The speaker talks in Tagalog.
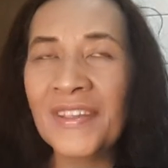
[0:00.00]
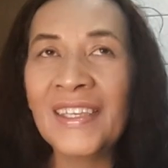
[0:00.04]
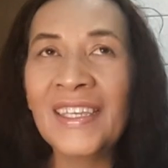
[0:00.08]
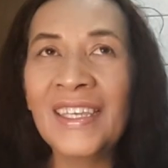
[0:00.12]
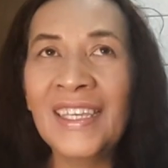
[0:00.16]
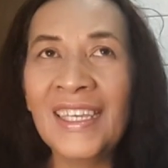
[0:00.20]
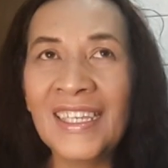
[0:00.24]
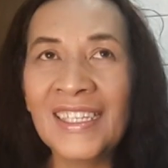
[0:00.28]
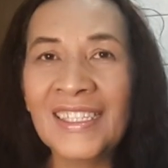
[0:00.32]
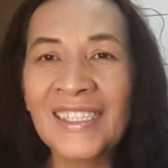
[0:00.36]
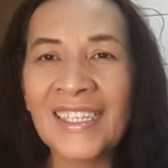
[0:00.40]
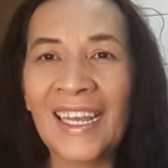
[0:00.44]

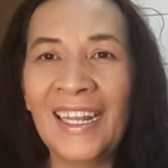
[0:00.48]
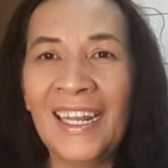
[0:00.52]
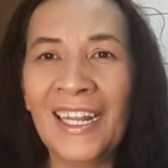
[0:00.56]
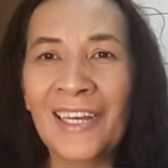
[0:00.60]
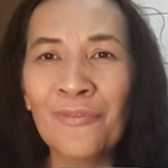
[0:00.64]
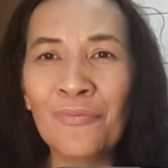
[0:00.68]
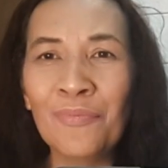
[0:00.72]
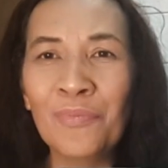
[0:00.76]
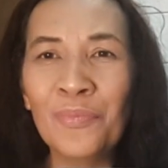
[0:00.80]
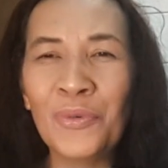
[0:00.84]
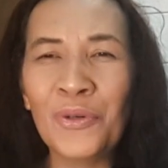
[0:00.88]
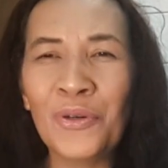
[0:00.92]
Iisa
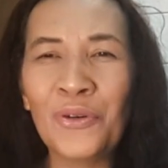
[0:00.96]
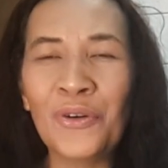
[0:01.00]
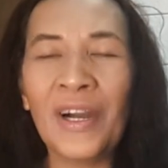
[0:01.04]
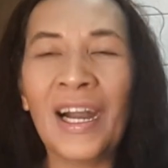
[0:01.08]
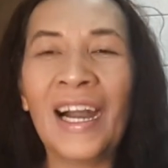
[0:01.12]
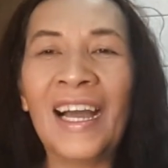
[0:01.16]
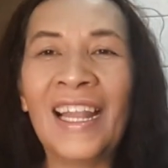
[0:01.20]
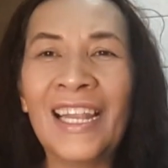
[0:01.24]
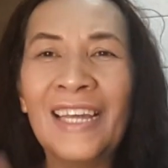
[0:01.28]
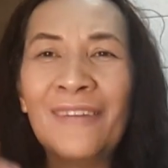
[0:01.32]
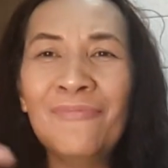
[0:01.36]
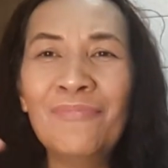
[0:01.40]
lang po.
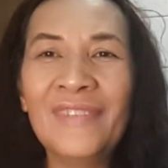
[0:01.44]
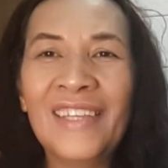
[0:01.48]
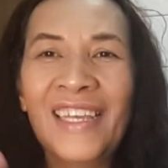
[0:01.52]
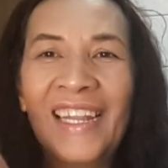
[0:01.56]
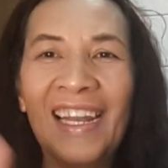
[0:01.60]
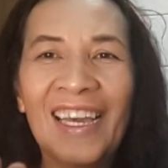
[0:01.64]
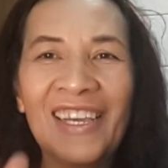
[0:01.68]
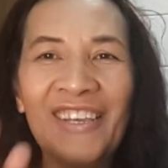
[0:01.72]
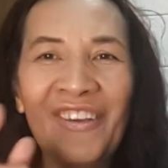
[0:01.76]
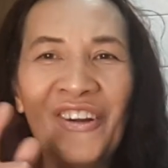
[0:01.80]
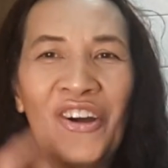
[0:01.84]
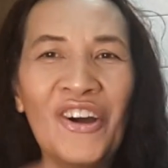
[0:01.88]
Alam
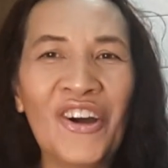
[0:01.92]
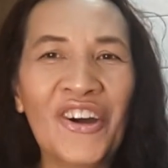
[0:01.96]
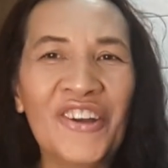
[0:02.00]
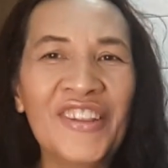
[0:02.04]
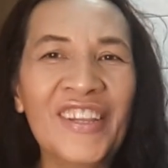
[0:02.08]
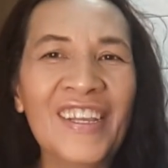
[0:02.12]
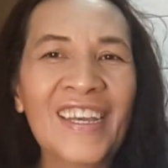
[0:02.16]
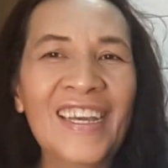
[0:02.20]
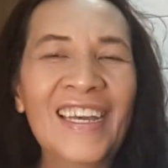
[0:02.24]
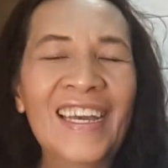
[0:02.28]
nila yon.